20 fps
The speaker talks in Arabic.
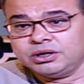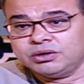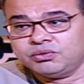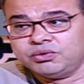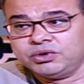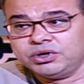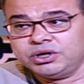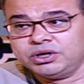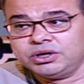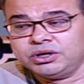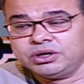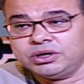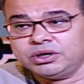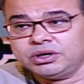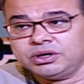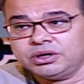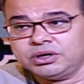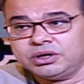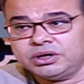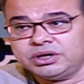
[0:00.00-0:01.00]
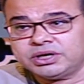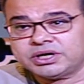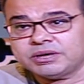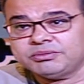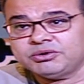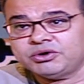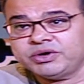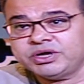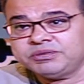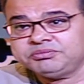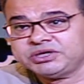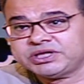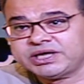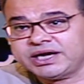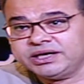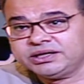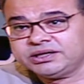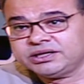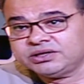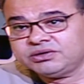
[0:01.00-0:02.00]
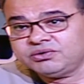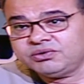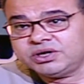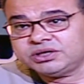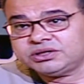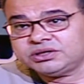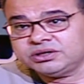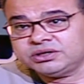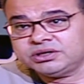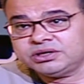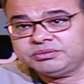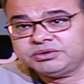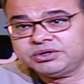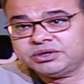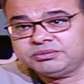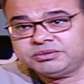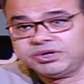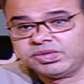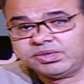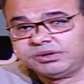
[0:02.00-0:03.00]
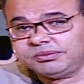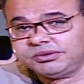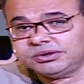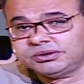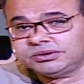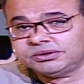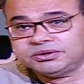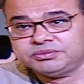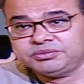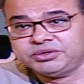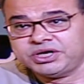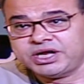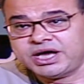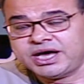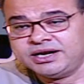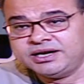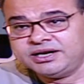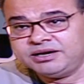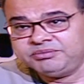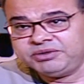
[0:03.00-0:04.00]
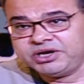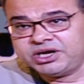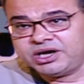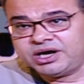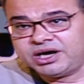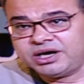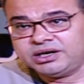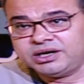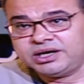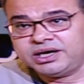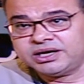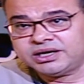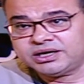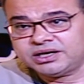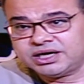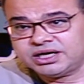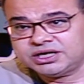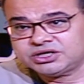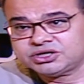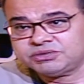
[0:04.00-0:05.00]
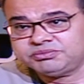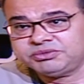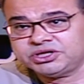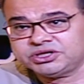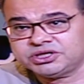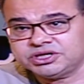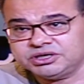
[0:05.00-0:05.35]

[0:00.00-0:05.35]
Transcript: والكيماويات بتاعتنا دلوقتي احنا بقينا بن بنقلل منها على الاخر علشان